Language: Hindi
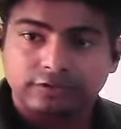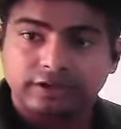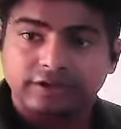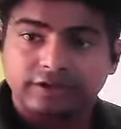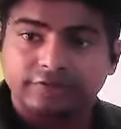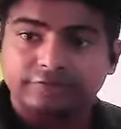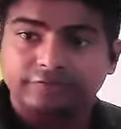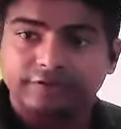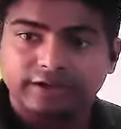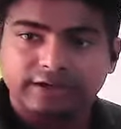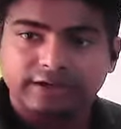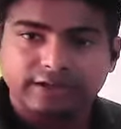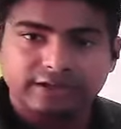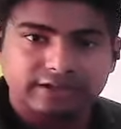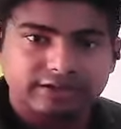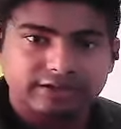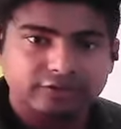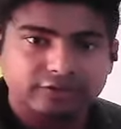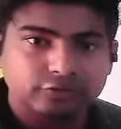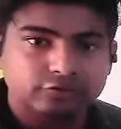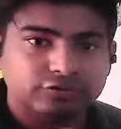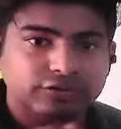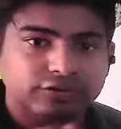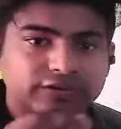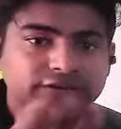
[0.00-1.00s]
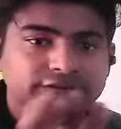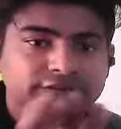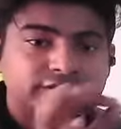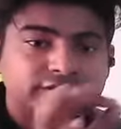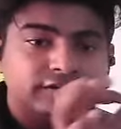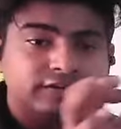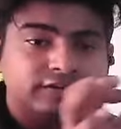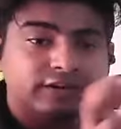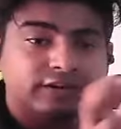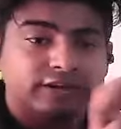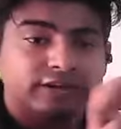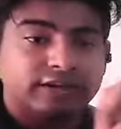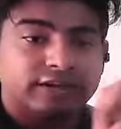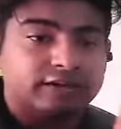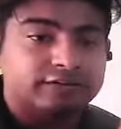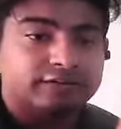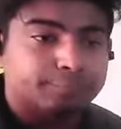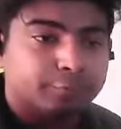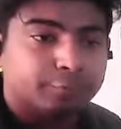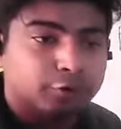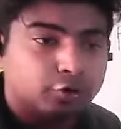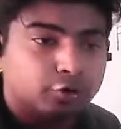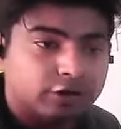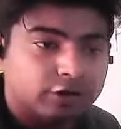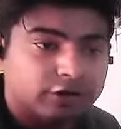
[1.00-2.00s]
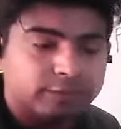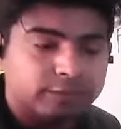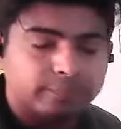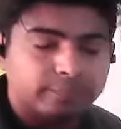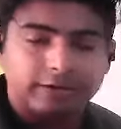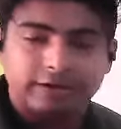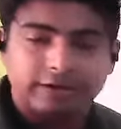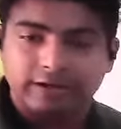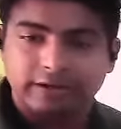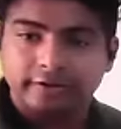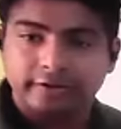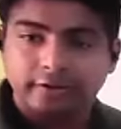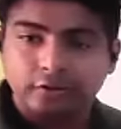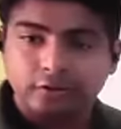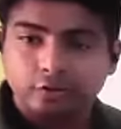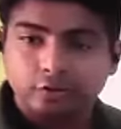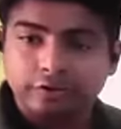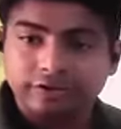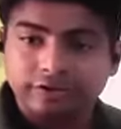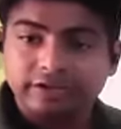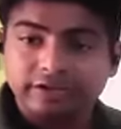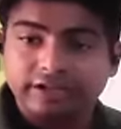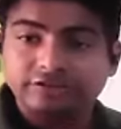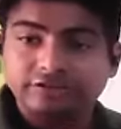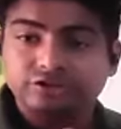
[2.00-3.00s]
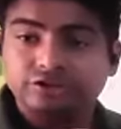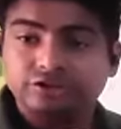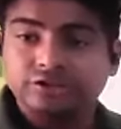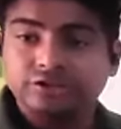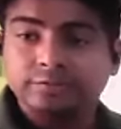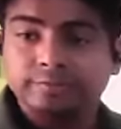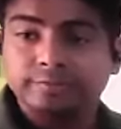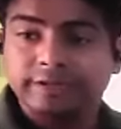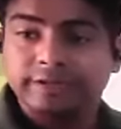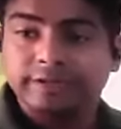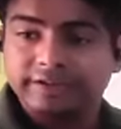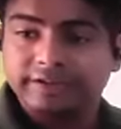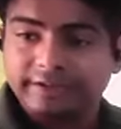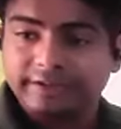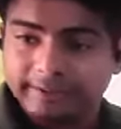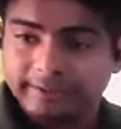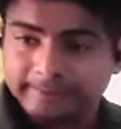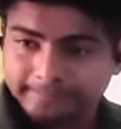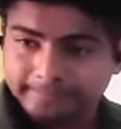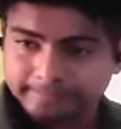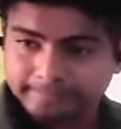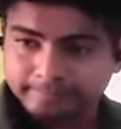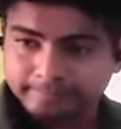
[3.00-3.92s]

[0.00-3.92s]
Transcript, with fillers: डिफरेंट है यानी उसके अंदर सर नया प्रोडक्ट बन रहा है कोई नई चीज बन रही है